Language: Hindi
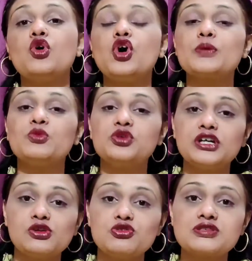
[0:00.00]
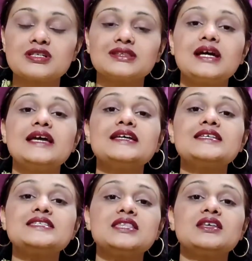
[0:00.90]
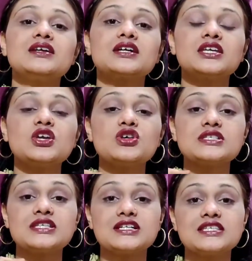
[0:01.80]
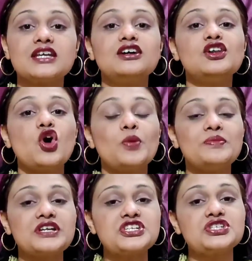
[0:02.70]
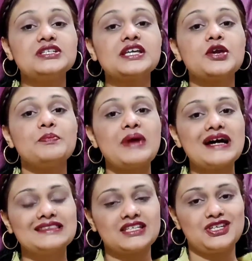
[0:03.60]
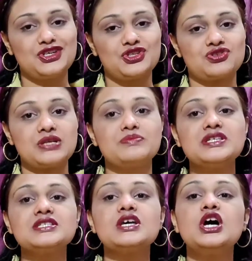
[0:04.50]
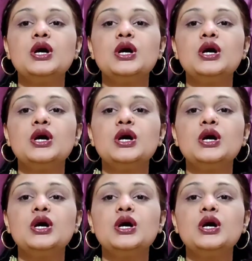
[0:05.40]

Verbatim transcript: हॉर्मोनल हो सकता है किसी तरह की सर्जिकल ऑपरेशन के बाद की हिस्ट्री मीन्स